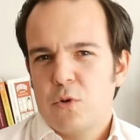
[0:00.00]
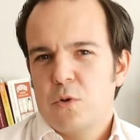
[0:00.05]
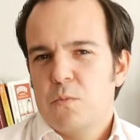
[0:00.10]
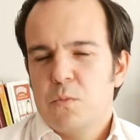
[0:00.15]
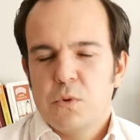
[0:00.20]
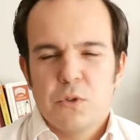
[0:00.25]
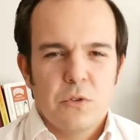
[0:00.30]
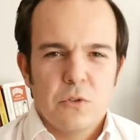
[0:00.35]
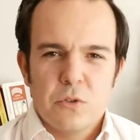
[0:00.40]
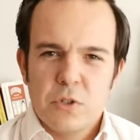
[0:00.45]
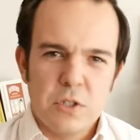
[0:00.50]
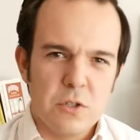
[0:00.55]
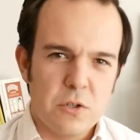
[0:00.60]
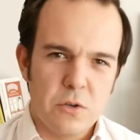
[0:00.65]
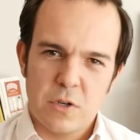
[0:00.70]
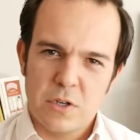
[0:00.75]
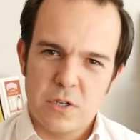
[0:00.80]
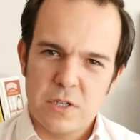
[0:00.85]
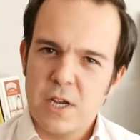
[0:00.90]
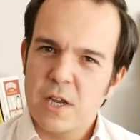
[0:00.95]
supuesto si
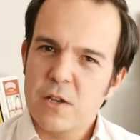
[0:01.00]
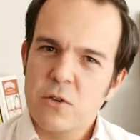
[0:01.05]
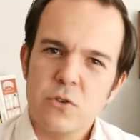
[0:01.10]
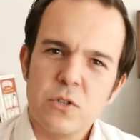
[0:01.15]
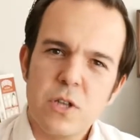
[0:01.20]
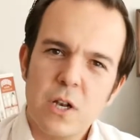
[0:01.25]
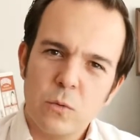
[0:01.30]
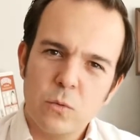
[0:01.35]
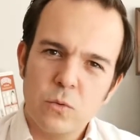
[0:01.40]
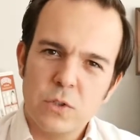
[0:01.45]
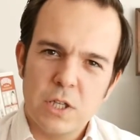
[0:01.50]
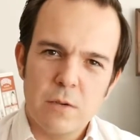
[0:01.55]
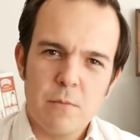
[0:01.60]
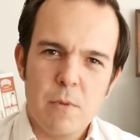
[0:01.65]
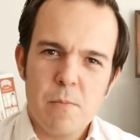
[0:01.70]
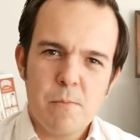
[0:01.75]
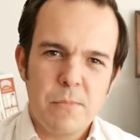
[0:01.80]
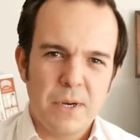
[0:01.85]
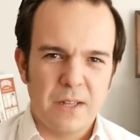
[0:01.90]
son ensayos de algún tema en